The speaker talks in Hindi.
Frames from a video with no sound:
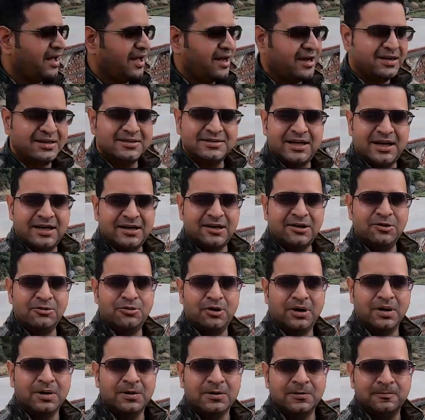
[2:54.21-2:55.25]
आया ना सेटल
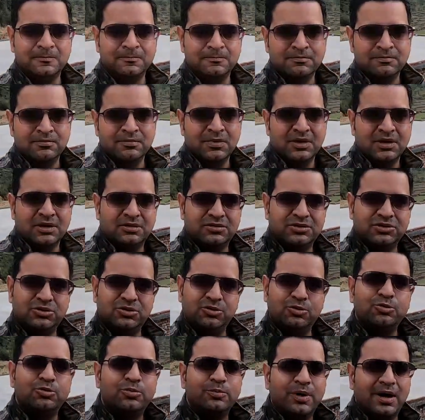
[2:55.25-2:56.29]
हुआ ना तो
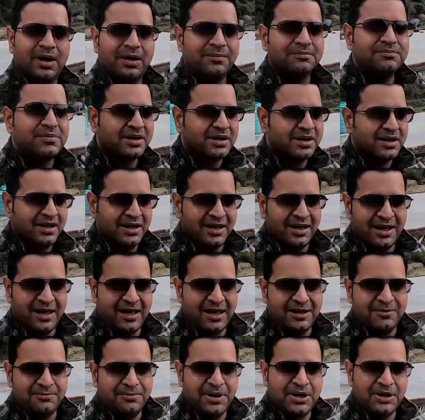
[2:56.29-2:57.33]
ज़रूर मैं
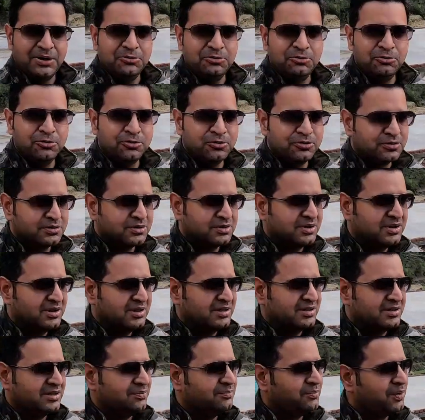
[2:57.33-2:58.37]
बकरियाँ बेड़ू
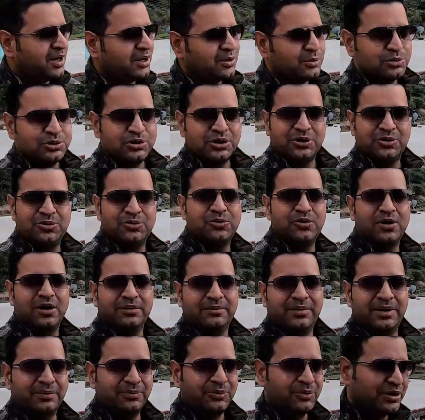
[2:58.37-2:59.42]
ये बड़ा कुछ रखूँगा
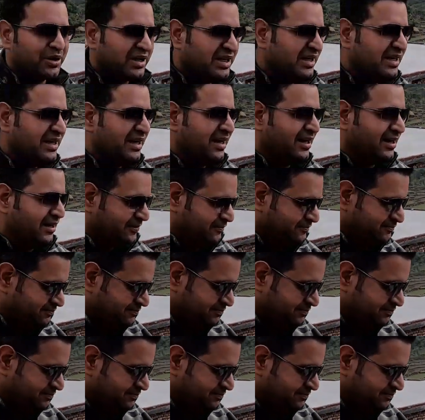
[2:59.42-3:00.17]
मैं मुर्गी है